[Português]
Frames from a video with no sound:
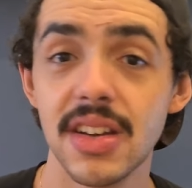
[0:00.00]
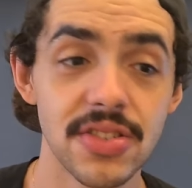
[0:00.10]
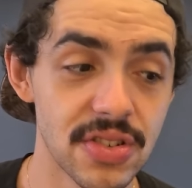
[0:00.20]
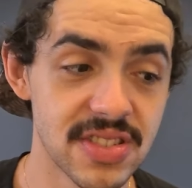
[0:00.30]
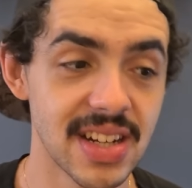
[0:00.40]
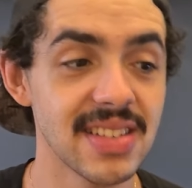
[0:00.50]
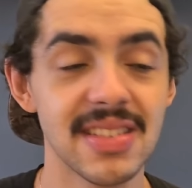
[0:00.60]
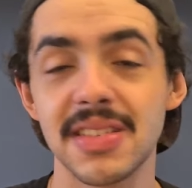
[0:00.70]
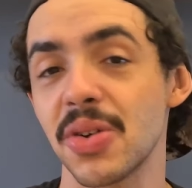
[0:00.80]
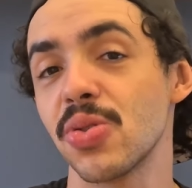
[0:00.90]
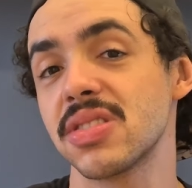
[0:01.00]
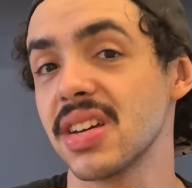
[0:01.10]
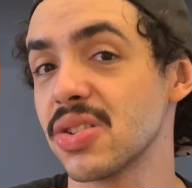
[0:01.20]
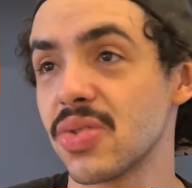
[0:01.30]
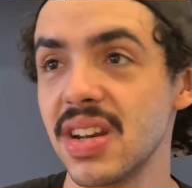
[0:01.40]
Senhor dos Anéis entregou
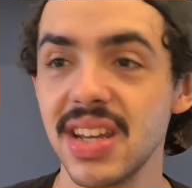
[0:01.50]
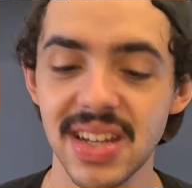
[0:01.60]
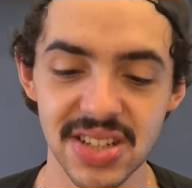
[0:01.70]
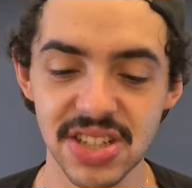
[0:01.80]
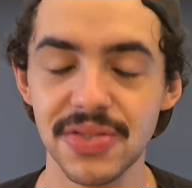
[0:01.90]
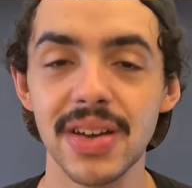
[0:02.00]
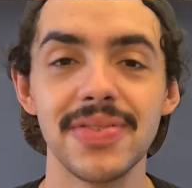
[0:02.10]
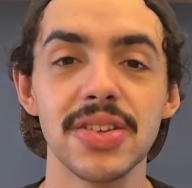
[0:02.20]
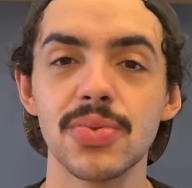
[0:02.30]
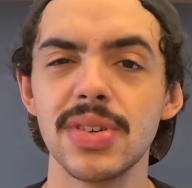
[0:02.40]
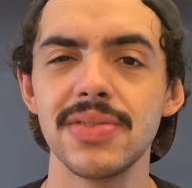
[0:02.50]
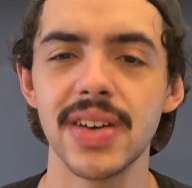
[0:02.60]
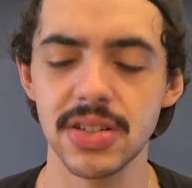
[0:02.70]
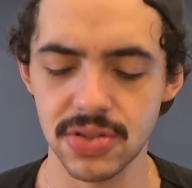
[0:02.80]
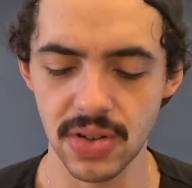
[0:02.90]
tanto ali e a gente vai vendo um
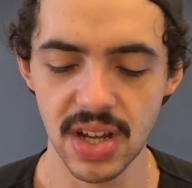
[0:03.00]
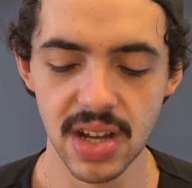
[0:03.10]
universo